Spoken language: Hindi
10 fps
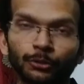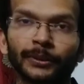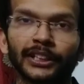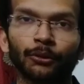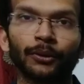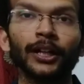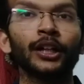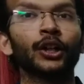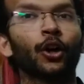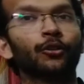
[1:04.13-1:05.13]
बताऊंगा
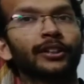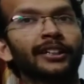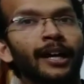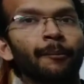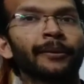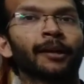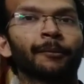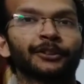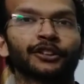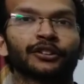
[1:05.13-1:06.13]
और उनके नाम भी यहाँ
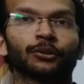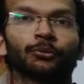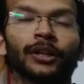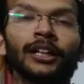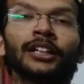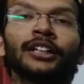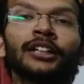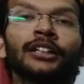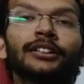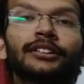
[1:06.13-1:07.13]
मेंशन करूंगा
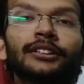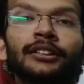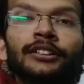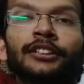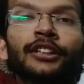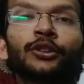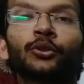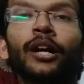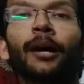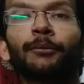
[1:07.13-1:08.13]
जिसके
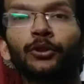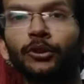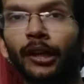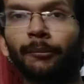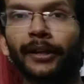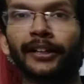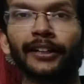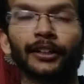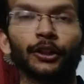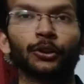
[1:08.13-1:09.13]
थ्रू आप इसको जान
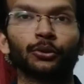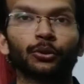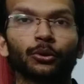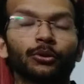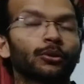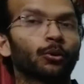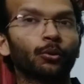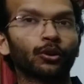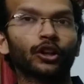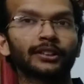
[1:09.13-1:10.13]
पाएंगे तो
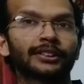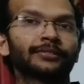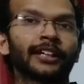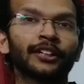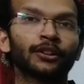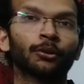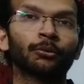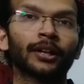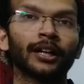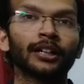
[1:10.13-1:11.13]
ओवरऑल सिर्फ यही
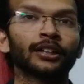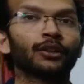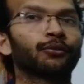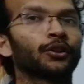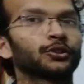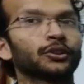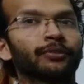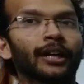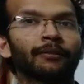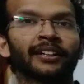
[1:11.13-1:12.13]
कहूंगा कि फॉर्चून
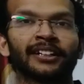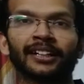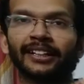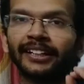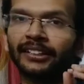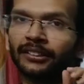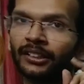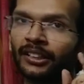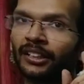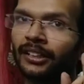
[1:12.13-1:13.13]
500 एक
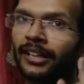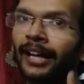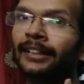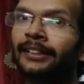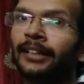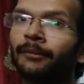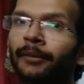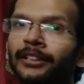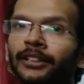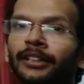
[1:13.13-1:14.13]
रैंकिंग
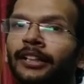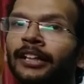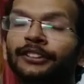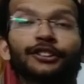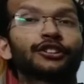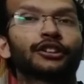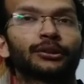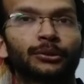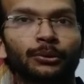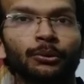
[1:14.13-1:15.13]
मेथड है जिसके
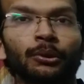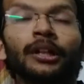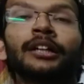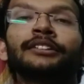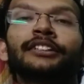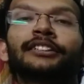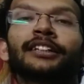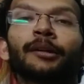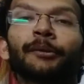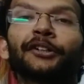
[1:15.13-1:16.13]
थ्रू
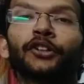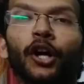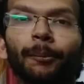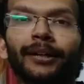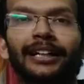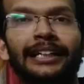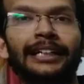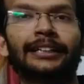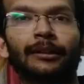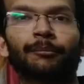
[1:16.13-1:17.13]
जितने भी टॉप
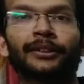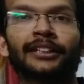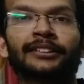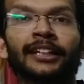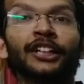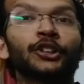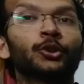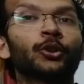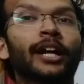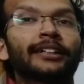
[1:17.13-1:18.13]
अर्निंग कंपनीज है
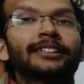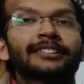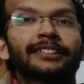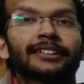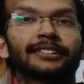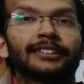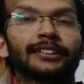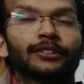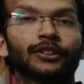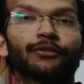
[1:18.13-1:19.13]
यूनाइटेड स्टेट्स की
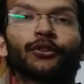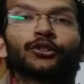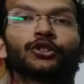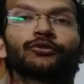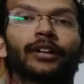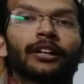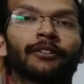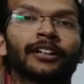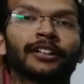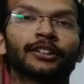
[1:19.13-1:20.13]
क्योंकि फॉर्चून
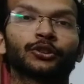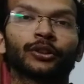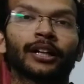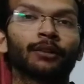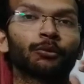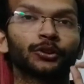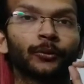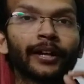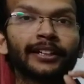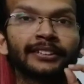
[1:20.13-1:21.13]
फाइव जो है वो
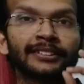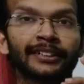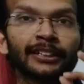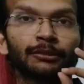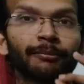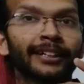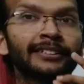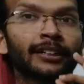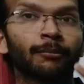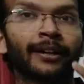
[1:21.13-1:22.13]
यूनाइटेड स्टेट्स में ही
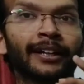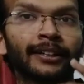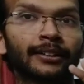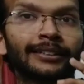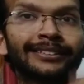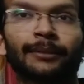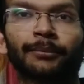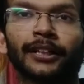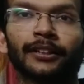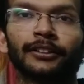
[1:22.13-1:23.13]
जन्मा एक
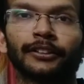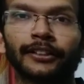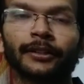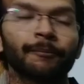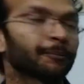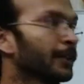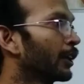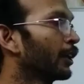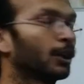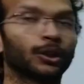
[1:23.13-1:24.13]
कंसेप्ट है ठीक है
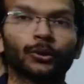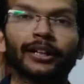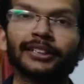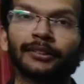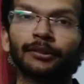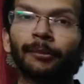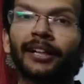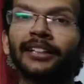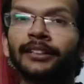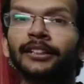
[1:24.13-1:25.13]
तो आइए सबसे
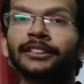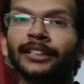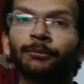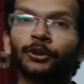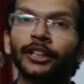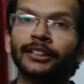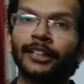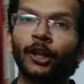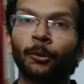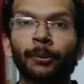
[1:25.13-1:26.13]
पहले इसके कॉन्सेप्ट को देखते
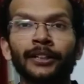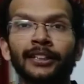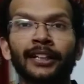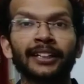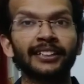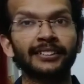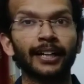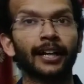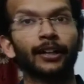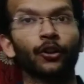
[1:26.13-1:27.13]
हैं और फिर चलेंगे इसके
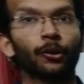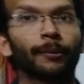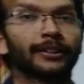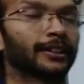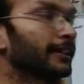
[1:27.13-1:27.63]
आगे और बात